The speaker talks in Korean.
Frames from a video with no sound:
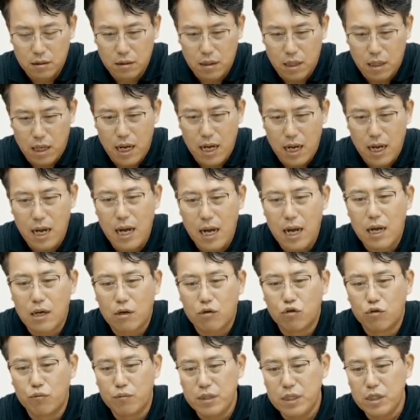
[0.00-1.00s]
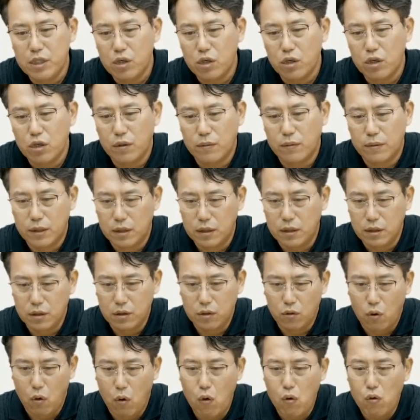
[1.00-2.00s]
아,
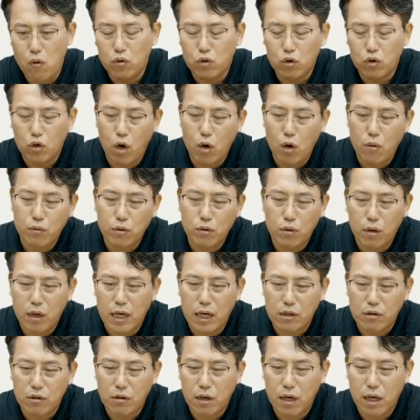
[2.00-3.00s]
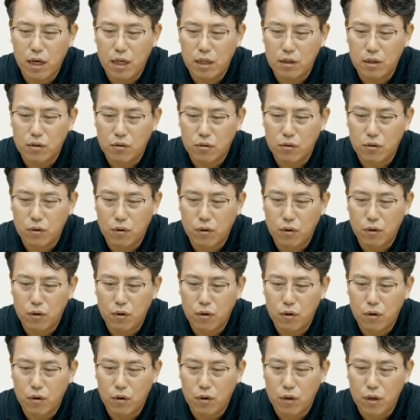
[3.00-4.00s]
국민연금은 롱텀으로
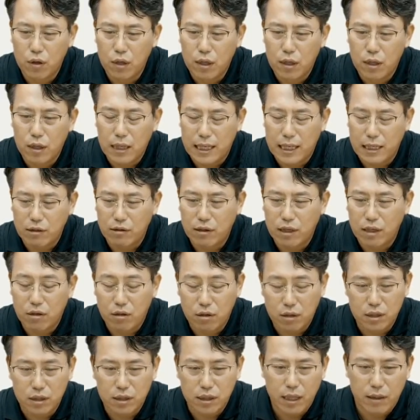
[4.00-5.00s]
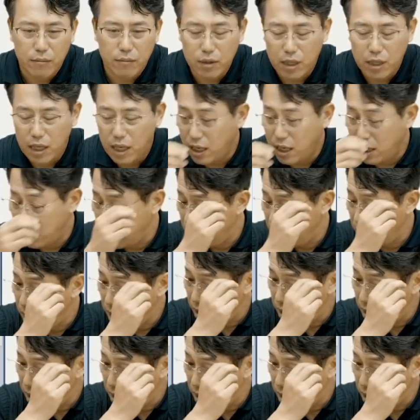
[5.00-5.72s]
가져갈 거기 때문에